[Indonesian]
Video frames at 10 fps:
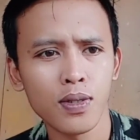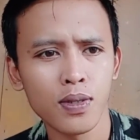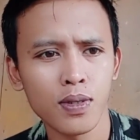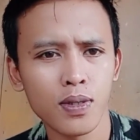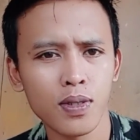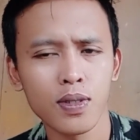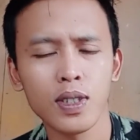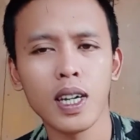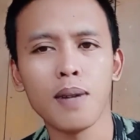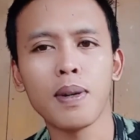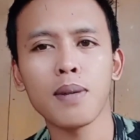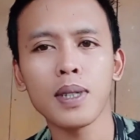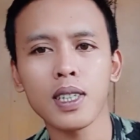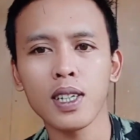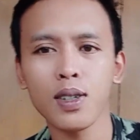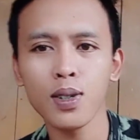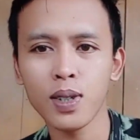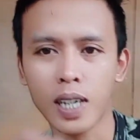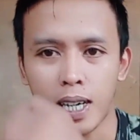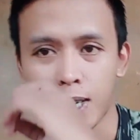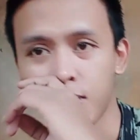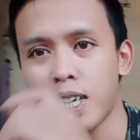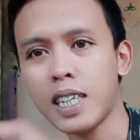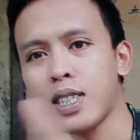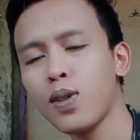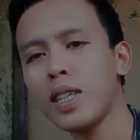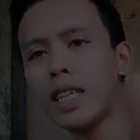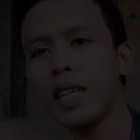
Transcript: iya pakai maskernya dulu ya oke guys gua taruh review